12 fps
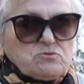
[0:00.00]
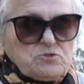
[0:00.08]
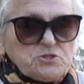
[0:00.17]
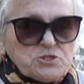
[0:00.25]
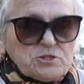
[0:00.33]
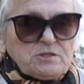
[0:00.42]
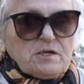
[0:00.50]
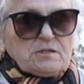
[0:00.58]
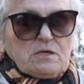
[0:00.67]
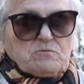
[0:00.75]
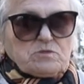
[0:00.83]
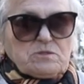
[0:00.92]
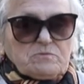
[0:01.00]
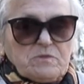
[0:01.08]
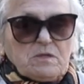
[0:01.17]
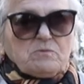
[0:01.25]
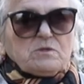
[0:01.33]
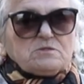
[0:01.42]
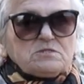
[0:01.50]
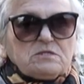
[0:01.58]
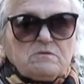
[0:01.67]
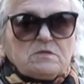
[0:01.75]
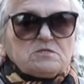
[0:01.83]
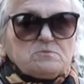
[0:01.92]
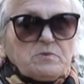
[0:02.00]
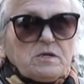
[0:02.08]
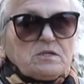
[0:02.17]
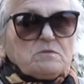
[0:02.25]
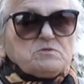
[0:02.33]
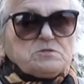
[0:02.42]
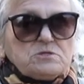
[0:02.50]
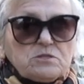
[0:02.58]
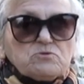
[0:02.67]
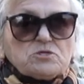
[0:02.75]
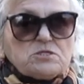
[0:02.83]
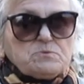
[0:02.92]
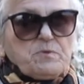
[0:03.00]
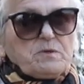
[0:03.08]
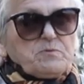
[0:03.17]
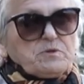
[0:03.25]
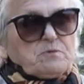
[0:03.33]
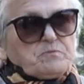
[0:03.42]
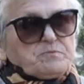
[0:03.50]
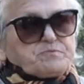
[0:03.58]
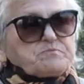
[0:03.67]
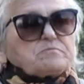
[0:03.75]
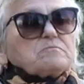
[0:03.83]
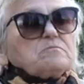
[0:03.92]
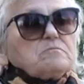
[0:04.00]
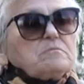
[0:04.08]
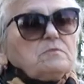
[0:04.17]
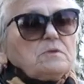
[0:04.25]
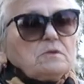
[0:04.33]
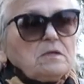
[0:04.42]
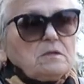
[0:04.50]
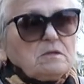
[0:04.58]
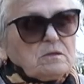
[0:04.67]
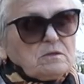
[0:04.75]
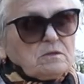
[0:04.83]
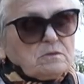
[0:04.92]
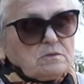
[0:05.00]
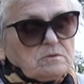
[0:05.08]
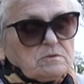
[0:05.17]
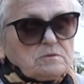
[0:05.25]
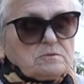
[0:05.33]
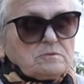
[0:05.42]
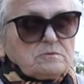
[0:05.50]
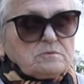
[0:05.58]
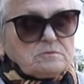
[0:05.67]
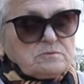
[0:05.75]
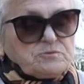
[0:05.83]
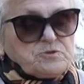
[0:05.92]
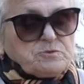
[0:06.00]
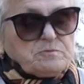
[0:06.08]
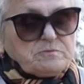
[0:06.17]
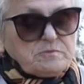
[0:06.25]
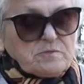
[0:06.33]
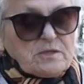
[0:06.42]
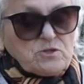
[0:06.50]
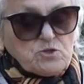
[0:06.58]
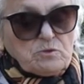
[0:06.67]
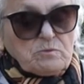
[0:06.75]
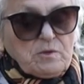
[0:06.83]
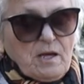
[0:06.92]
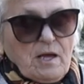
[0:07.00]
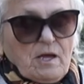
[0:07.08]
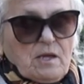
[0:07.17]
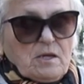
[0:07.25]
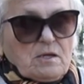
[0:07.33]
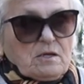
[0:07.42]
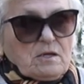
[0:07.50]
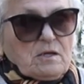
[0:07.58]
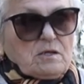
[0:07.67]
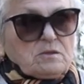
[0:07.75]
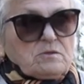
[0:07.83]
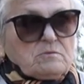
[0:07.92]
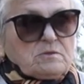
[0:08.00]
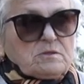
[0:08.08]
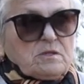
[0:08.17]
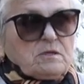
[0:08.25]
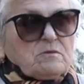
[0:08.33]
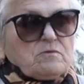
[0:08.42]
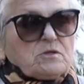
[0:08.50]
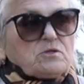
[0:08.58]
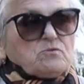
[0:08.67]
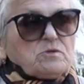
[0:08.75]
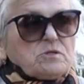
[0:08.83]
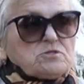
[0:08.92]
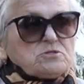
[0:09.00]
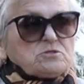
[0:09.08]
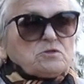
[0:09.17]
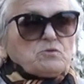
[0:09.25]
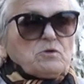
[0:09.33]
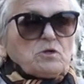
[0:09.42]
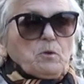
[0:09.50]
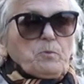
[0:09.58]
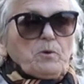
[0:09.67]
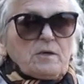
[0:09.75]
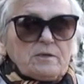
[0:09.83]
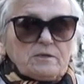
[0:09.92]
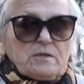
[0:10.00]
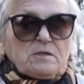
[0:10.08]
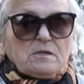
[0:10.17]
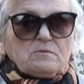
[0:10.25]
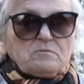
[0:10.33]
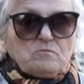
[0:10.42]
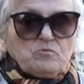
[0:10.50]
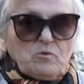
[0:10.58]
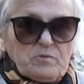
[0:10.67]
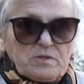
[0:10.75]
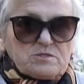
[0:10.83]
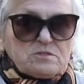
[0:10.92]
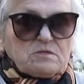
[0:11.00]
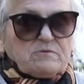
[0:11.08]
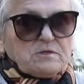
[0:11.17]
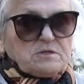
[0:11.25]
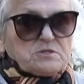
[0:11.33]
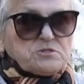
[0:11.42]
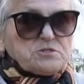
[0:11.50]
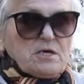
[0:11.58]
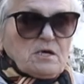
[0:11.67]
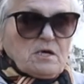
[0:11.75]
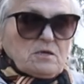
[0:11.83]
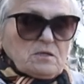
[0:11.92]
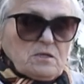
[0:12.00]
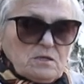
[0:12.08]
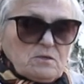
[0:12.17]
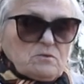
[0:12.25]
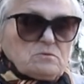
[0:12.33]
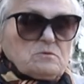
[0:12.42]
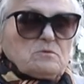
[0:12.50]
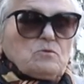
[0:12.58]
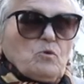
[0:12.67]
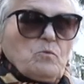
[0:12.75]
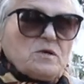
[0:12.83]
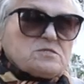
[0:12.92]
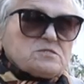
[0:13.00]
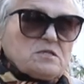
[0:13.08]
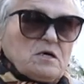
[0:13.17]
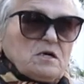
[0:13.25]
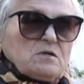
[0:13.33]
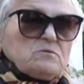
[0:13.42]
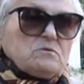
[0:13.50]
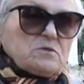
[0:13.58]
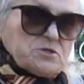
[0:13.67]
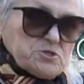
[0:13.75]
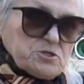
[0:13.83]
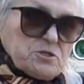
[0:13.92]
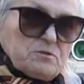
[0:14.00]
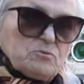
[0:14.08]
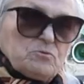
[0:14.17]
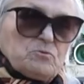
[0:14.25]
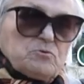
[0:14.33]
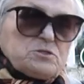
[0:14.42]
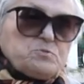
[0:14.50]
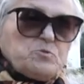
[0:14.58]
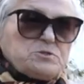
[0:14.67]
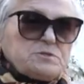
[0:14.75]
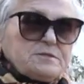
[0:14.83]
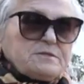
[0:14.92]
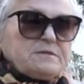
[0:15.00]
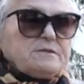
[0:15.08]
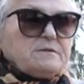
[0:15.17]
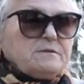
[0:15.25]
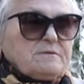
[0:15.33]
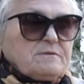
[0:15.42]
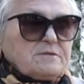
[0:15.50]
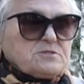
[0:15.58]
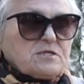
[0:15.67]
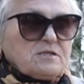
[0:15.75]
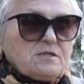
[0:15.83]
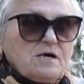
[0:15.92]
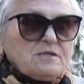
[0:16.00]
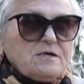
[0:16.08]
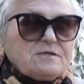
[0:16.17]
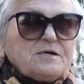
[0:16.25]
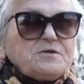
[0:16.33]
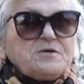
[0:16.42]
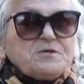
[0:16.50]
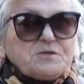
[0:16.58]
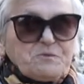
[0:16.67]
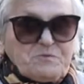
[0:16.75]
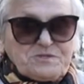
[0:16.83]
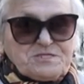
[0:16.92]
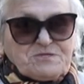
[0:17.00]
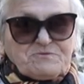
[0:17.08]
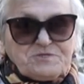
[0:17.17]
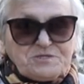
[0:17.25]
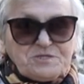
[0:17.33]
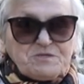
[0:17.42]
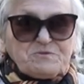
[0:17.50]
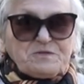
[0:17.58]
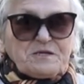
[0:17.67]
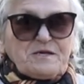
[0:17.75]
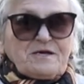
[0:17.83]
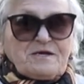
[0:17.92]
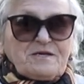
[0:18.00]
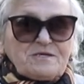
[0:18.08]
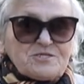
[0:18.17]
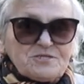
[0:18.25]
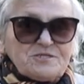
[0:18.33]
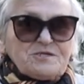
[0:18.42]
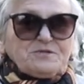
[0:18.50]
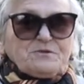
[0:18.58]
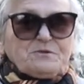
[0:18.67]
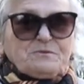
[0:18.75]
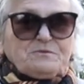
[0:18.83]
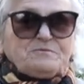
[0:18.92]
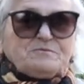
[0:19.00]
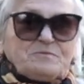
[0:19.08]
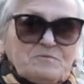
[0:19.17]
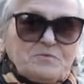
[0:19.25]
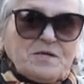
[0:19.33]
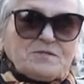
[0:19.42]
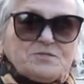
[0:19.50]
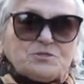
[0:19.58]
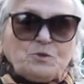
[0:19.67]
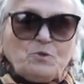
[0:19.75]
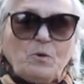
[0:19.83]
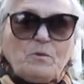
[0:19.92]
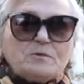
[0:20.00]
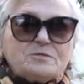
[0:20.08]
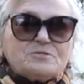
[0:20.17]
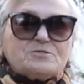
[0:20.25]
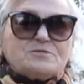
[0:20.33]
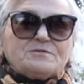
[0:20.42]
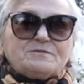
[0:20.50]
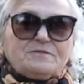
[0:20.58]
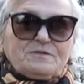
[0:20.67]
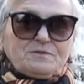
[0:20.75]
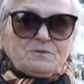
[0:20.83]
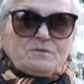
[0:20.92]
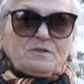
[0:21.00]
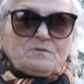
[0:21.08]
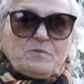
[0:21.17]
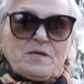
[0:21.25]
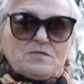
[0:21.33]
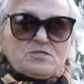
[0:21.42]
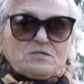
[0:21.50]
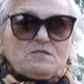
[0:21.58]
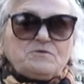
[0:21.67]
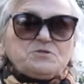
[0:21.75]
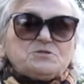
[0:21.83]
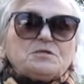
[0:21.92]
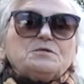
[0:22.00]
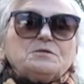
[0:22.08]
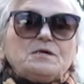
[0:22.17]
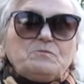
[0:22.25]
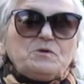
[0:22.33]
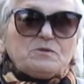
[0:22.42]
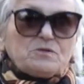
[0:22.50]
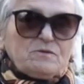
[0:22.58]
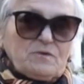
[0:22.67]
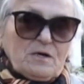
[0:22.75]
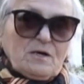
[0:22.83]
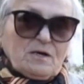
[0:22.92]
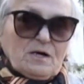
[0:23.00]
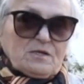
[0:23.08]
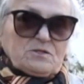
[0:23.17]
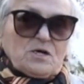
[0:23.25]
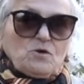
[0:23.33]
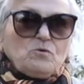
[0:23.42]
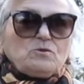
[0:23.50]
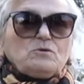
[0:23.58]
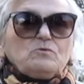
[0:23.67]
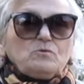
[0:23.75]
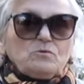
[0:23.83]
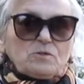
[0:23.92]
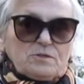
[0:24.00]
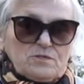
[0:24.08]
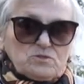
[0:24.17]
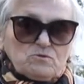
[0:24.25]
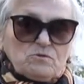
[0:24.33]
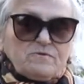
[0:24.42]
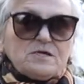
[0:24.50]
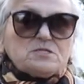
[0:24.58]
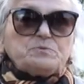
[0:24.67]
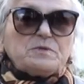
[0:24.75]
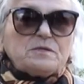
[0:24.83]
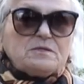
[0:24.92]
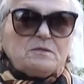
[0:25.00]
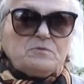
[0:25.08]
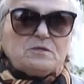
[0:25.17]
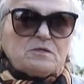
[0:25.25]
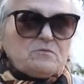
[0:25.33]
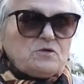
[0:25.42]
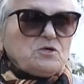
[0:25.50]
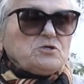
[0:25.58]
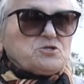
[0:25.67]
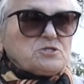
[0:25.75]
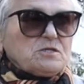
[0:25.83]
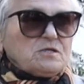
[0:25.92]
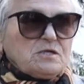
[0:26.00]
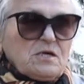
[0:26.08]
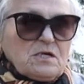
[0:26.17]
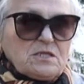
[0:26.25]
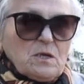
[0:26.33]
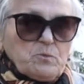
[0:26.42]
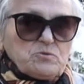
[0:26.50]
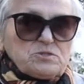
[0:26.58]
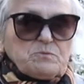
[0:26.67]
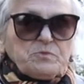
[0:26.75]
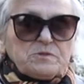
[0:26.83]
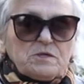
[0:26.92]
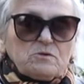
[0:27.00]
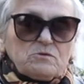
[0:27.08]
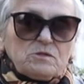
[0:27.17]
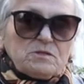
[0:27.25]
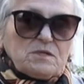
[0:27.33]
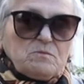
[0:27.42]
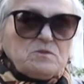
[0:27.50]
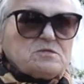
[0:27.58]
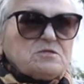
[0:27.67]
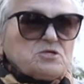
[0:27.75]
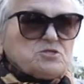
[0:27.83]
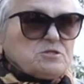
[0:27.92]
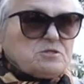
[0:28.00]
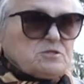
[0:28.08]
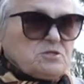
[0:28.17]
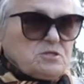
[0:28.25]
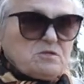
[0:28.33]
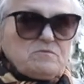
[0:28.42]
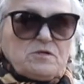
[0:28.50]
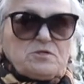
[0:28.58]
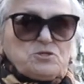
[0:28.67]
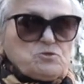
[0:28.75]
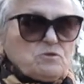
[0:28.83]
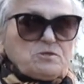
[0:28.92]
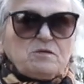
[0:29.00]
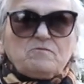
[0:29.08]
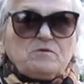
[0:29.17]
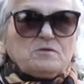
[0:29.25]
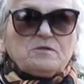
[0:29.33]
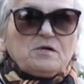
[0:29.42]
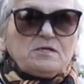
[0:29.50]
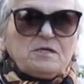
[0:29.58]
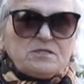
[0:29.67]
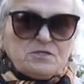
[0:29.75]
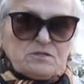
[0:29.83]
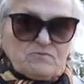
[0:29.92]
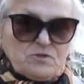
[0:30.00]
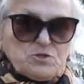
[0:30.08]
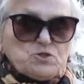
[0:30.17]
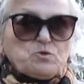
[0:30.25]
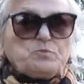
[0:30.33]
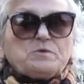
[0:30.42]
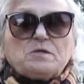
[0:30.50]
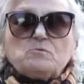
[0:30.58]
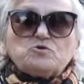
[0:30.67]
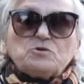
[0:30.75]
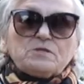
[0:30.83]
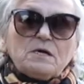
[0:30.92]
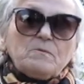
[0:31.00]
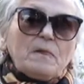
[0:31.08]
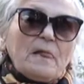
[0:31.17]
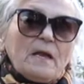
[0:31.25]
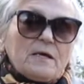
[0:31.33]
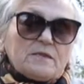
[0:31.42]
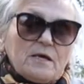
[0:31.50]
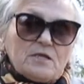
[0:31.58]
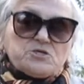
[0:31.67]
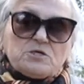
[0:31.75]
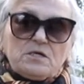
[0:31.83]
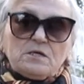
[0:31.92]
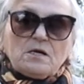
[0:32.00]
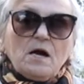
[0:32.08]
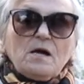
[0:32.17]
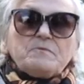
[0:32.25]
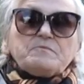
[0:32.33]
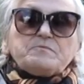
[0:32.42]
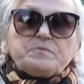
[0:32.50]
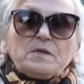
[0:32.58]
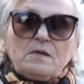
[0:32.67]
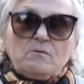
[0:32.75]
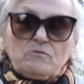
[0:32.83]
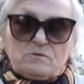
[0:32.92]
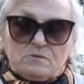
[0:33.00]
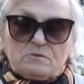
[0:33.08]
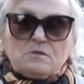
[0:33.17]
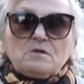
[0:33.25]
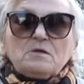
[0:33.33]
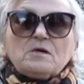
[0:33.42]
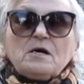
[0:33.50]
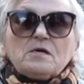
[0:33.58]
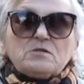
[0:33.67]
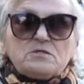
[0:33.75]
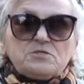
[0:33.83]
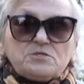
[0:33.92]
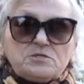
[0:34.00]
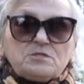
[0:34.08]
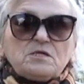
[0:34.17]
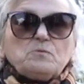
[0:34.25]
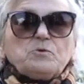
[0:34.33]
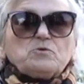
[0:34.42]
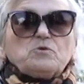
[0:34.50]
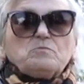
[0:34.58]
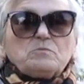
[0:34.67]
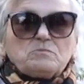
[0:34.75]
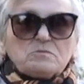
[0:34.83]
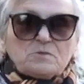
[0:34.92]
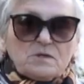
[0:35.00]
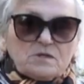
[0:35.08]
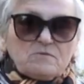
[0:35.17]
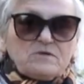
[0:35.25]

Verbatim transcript: но не жила, там, где мама оставалась с братом, с дедушкой, с папиным, а, в общем, отцом, а, она говорит, у нас только поле одна бомба разорвалась, и э, у моста речки. То есть мост э, раскидала, а какие там мосты в деревне? Я жила э, в Брянской области, от Брянска 200 километров, от районного города 120 километров. Едешь, на, допустим, по дороге на Минск, наших деревень и сел не видно, они где-то внизу, потому что там дальше река, и вот э, река – это низина, а потом как-то